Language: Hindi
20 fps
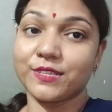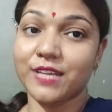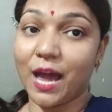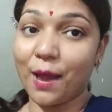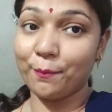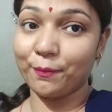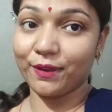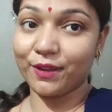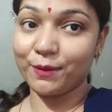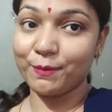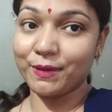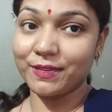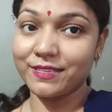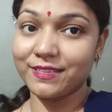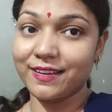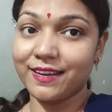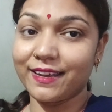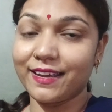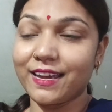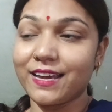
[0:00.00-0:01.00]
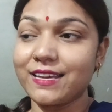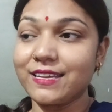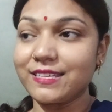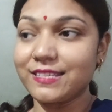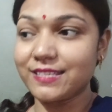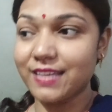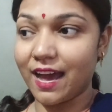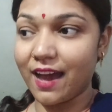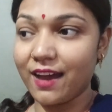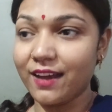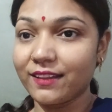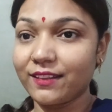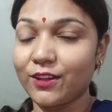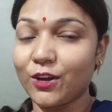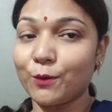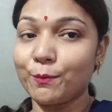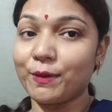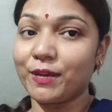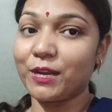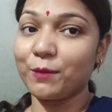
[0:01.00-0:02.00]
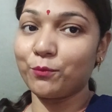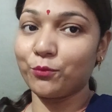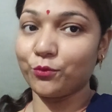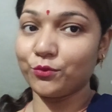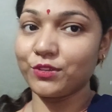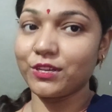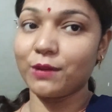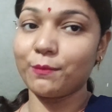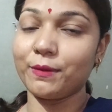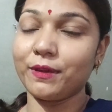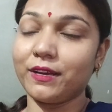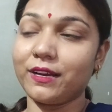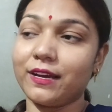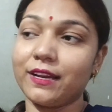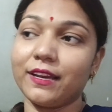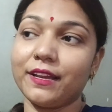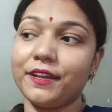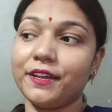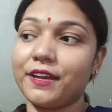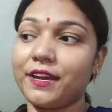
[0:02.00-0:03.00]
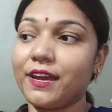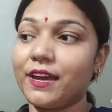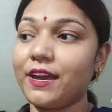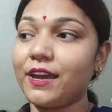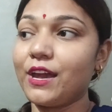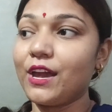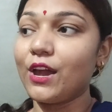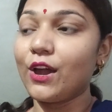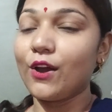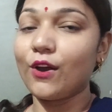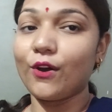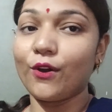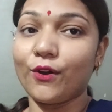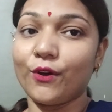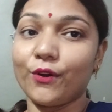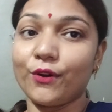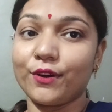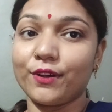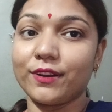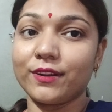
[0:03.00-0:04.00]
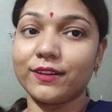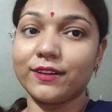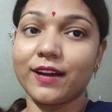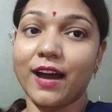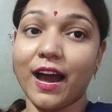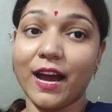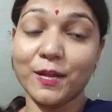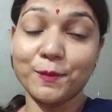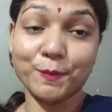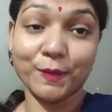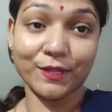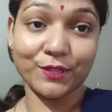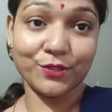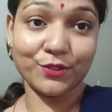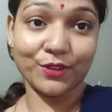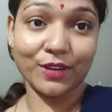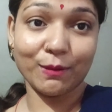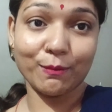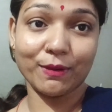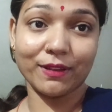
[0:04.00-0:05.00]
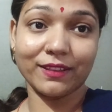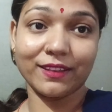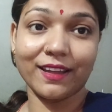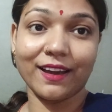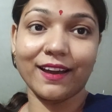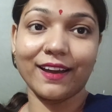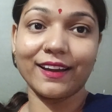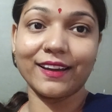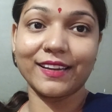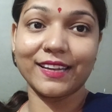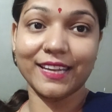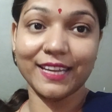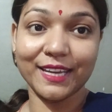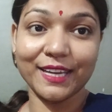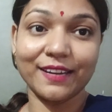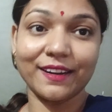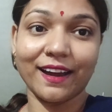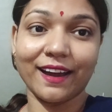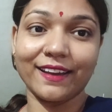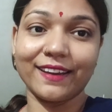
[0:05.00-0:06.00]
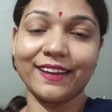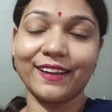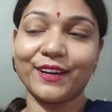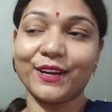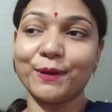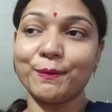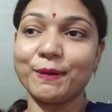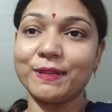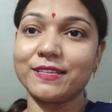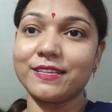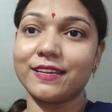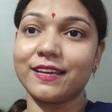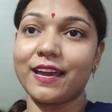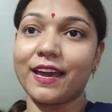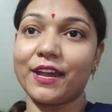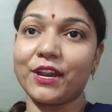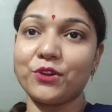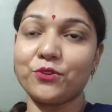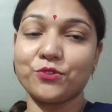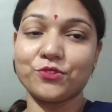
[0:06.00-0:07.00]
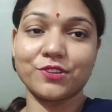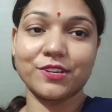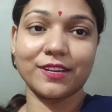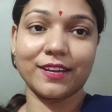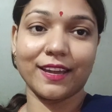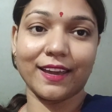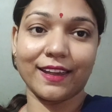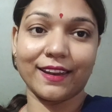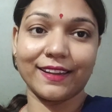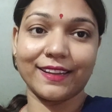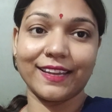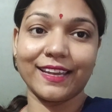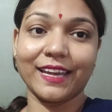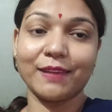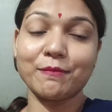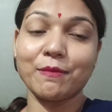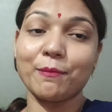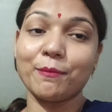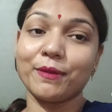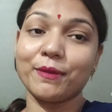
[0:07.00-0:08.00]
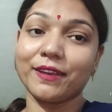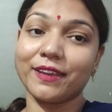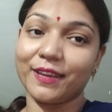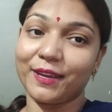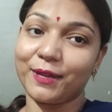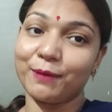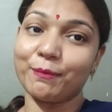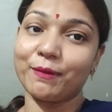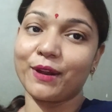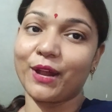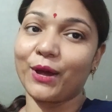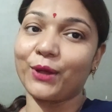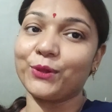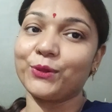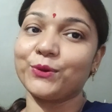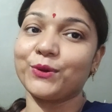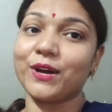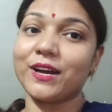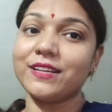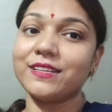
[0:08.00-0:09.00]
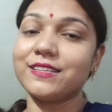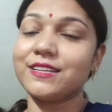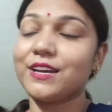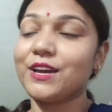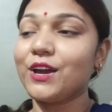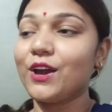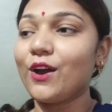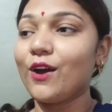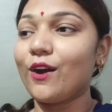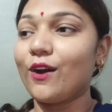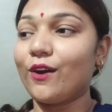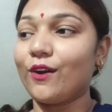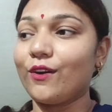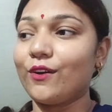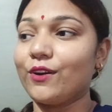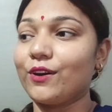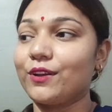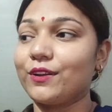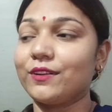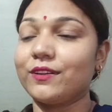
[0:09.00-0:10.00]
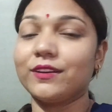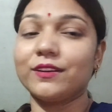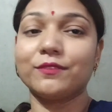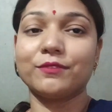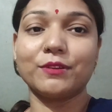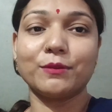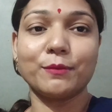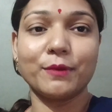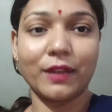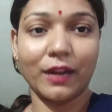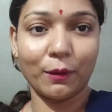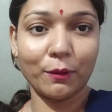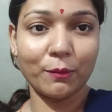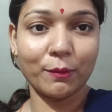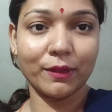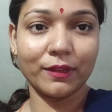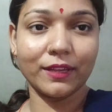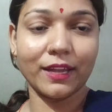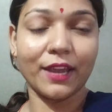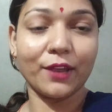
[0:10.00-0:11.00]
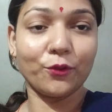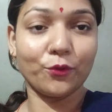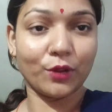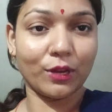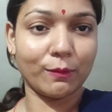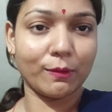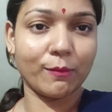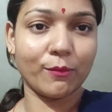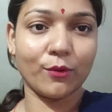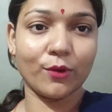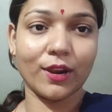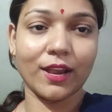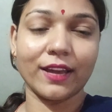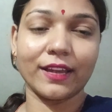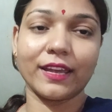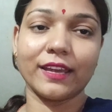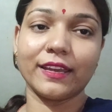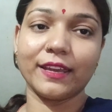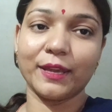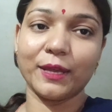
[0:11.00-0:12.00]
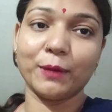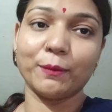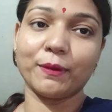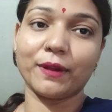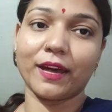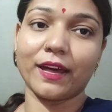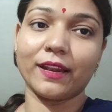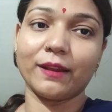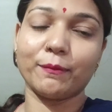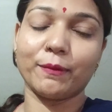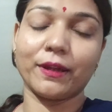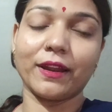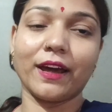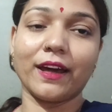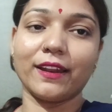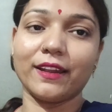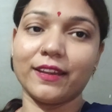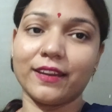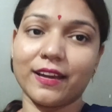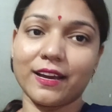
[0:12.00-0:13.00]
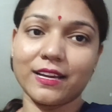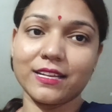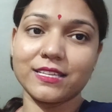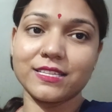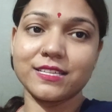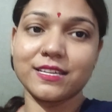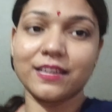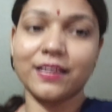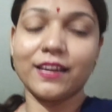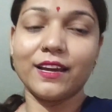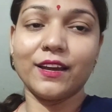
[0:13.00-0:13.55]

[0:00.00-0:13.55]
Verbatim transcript: है शाम के बज गए हैं सात और मैंने पूजा भी कर ली है और आज बच्चों का मन था खीर खाने का बच्चे कह रहे खुशी कह रही थी कि मम्मी खीर बना दो आज और फिर मेरा भी मन था इन्होंने भी बोला कि खीर बना बना लेना आज